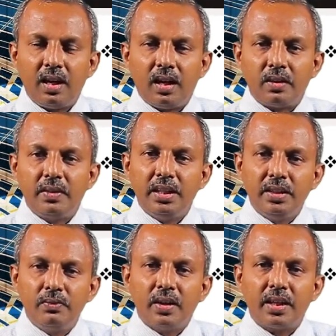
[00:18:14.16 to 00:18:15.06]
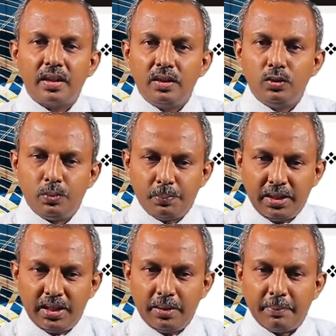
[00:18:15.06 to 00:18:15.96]
ஆகவே இவ்வாறான
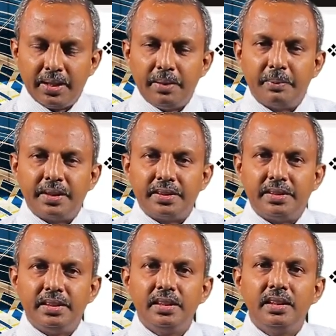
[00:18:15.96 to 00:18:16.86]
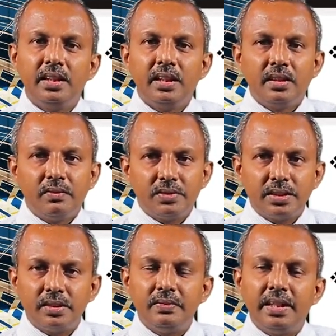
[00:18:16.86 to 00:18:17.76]
நுட்பங்களை பயன்படுத்தி
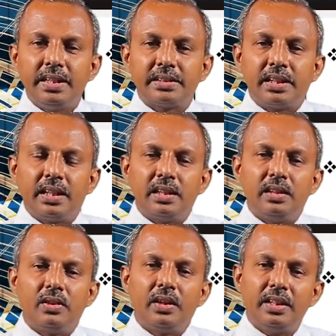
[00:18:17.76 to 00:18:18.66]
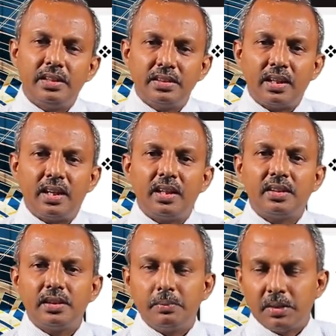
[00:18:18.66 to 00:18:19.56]
சிறு வேலைத்தளங்களிலோ அல்லது
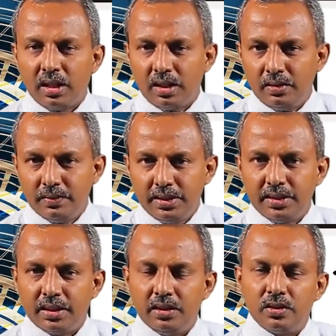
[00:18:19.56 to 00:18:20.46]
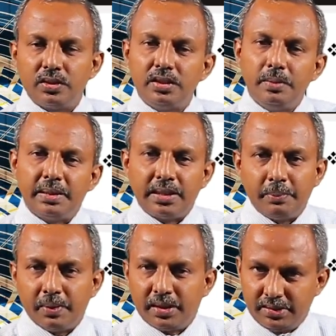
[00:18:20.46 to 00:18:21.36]
நாளாந்தம் நாங்கள் வீடுகளிலோ சீமெந்தை
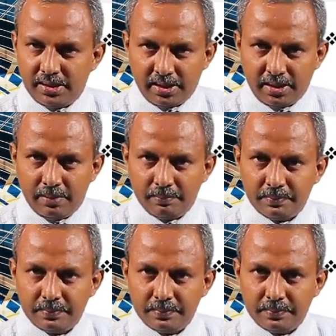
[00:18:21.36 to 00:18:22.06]
பாதுகாக்கலாம்